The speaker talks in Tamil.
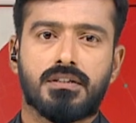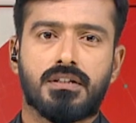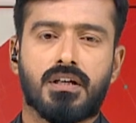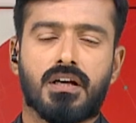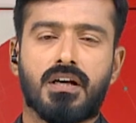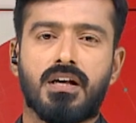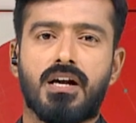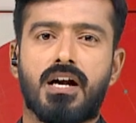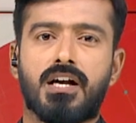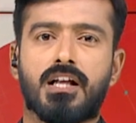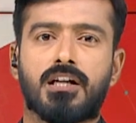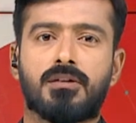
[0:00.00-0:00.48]

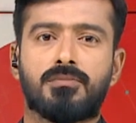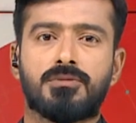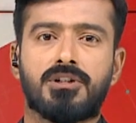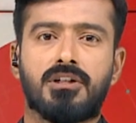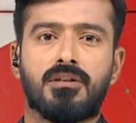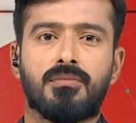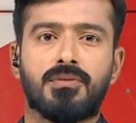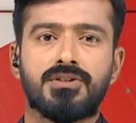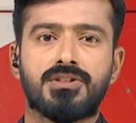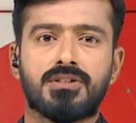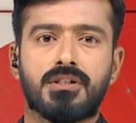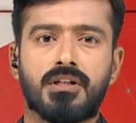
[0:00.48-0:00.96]
கர்நாடக
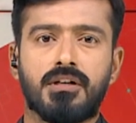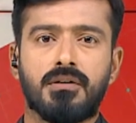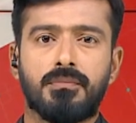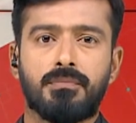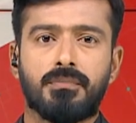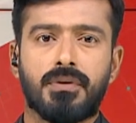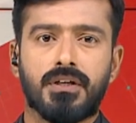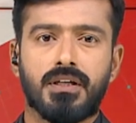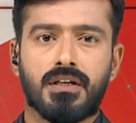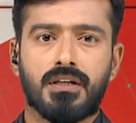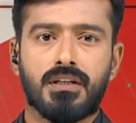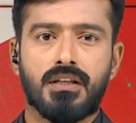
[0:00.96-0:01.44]

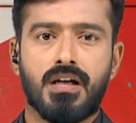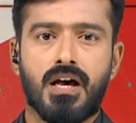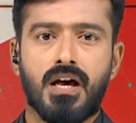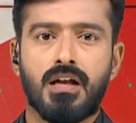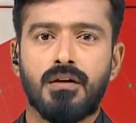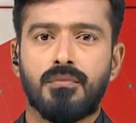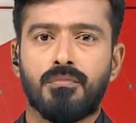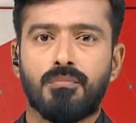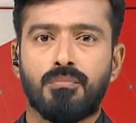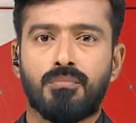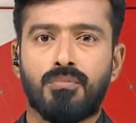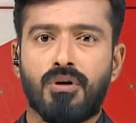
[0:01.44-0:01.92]
முதலமைச்சரின்
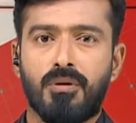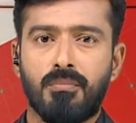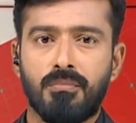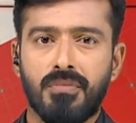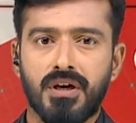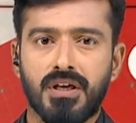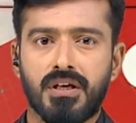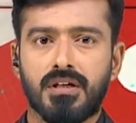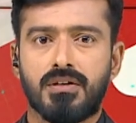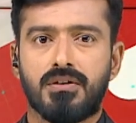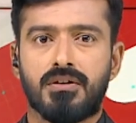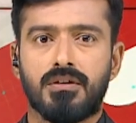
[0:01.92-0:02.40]
பெயர்தான்
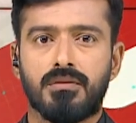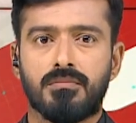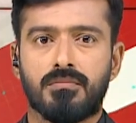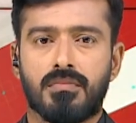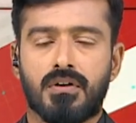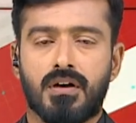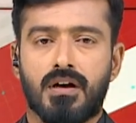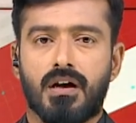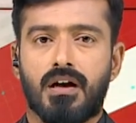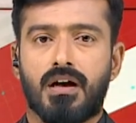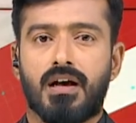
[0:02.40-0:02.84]
பொம்மை என்றும்